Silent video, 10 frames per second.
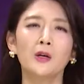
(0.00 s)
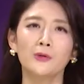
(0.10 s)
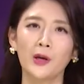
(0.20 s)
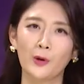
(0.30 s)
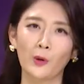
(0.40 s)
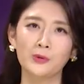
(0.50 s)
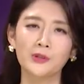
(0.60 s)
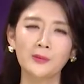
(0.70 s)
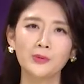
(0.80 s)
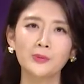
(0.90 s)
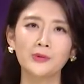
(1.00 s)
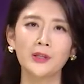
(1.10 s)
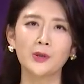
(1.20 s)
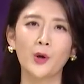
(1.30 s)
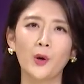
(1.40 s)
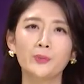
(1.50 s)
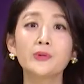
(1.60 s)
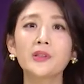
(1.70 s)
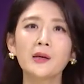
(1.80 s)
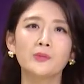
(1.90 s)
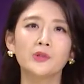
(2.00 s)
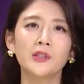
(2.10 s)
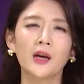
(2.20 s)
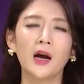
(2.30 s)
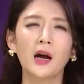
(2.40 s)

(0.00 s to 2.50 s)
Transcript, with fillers: 우리가 여러분 3부분에서요. 부탁 문제가